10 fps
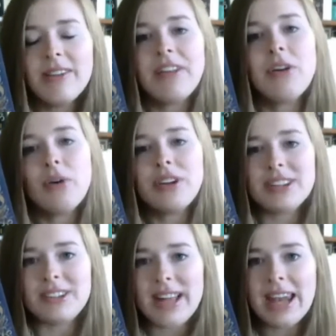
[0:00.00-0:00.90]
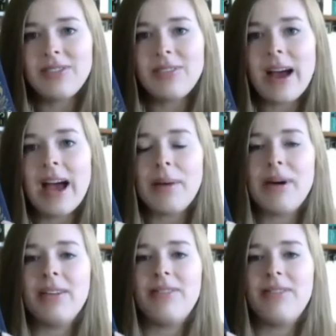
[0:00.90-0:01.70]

Was auch interessant war, aber